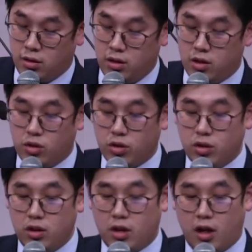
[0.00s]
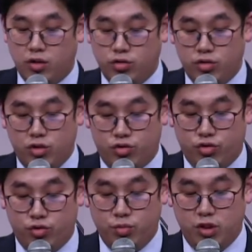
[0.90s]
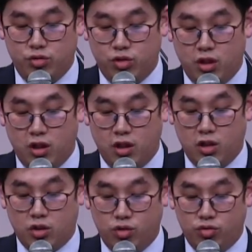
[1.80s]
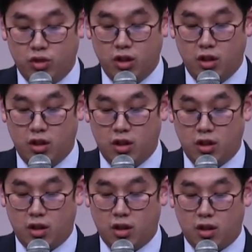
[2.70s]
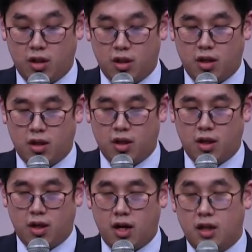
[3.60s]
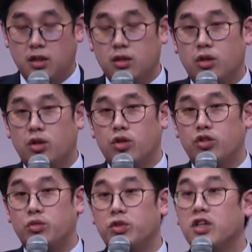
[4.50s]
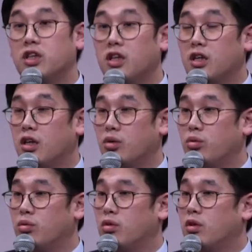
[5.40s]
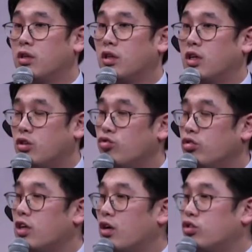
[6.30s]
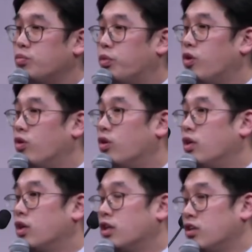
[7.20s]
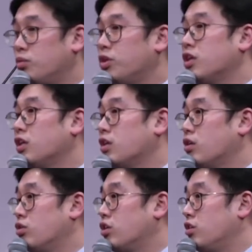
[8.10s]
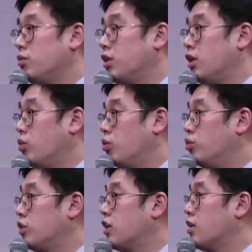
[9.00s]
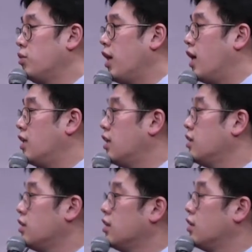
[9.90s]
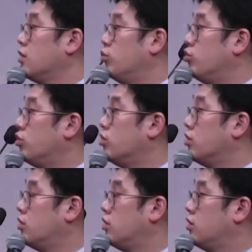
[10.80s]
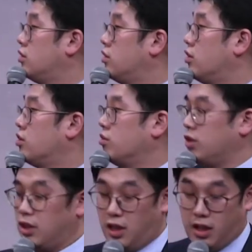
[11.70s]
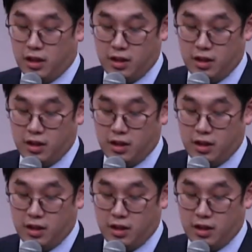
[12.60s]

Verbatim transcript: 이 청년이 단순히 죽음 이후에 천국에 가는 걸 쉽게 생각하고 난 천국에 가고 싶어 그냥 쉽게 생각하고 예수님한테 온 사람이 아니라는 생각이 문득 들었습니다.